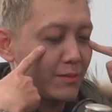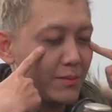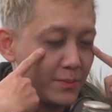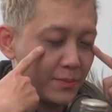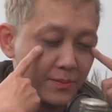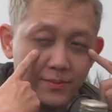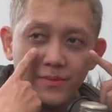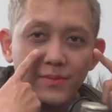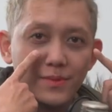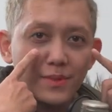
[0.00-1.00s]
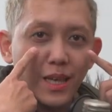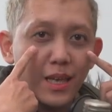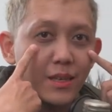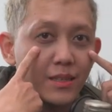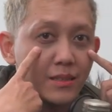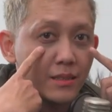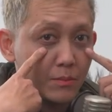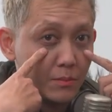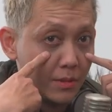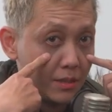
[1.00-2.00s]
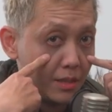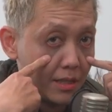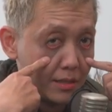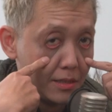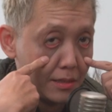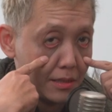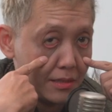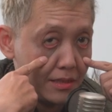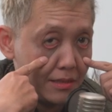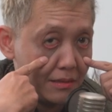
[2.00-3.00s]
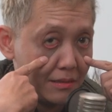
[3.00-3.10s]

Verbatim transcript: Hmm. Masih kelihatan nggak sih?